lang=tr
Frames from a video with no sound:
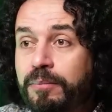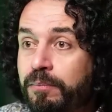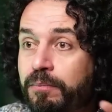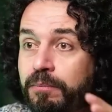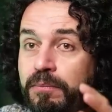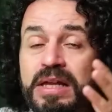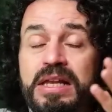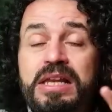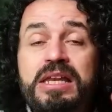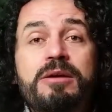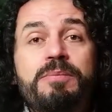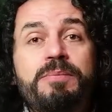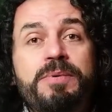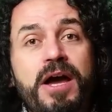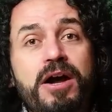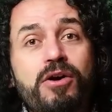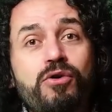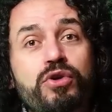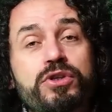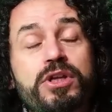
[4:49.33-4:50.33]
milli
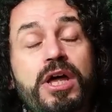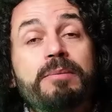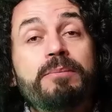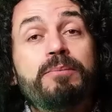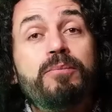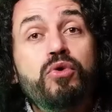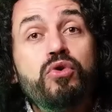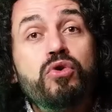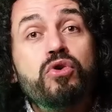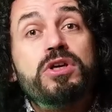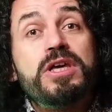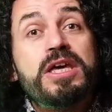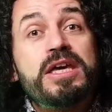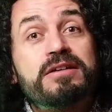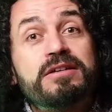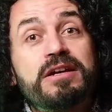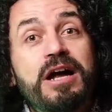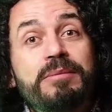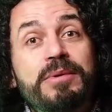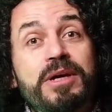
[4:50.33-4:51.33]
piyangodan büyük
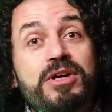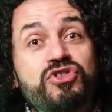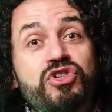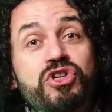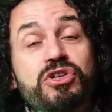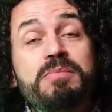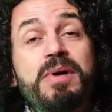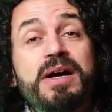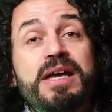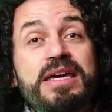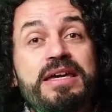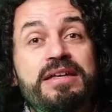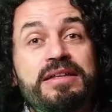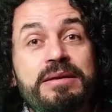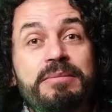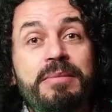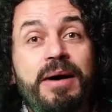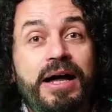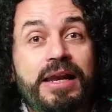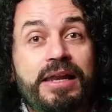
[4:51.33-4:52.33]
ikramiye çıkma
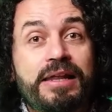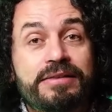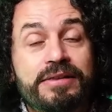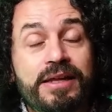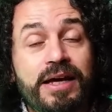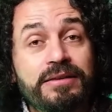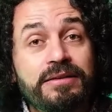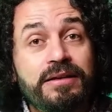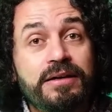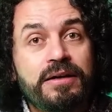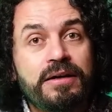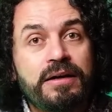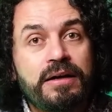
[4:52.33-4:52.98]
ihtimalinden